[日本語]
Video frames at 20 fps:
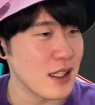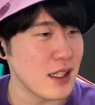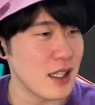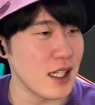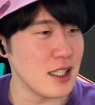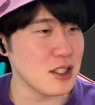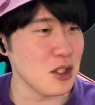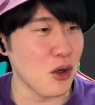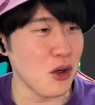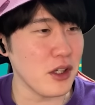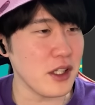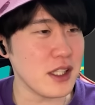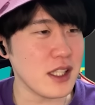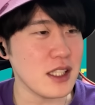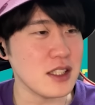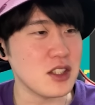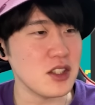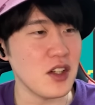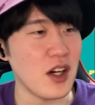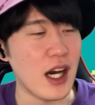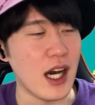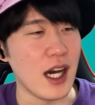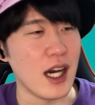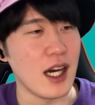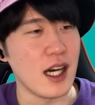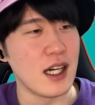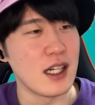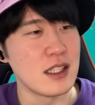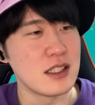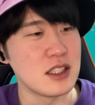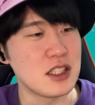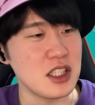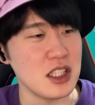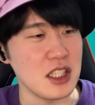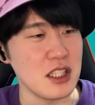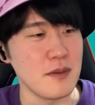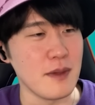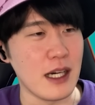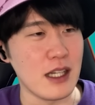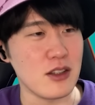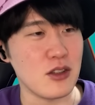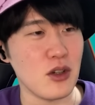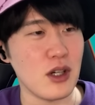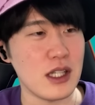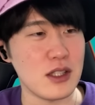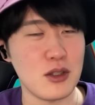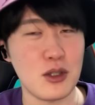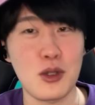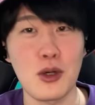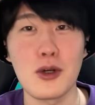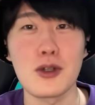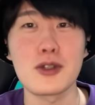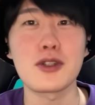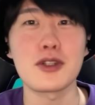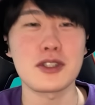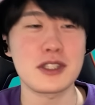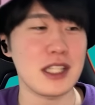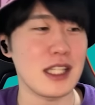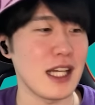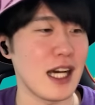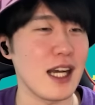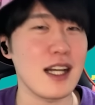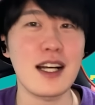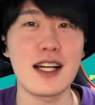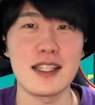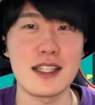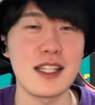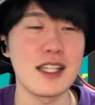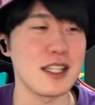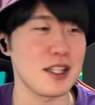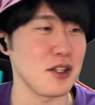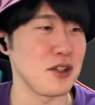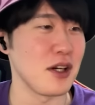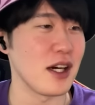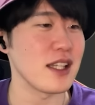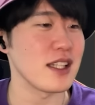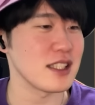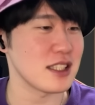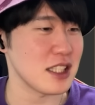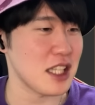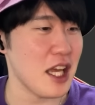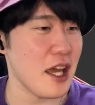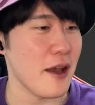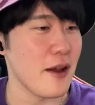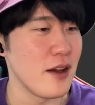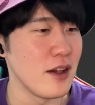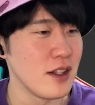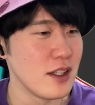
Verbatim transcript: なぜ俺たちは、ジーマンとかと共闘せなあかんねんっていう話で、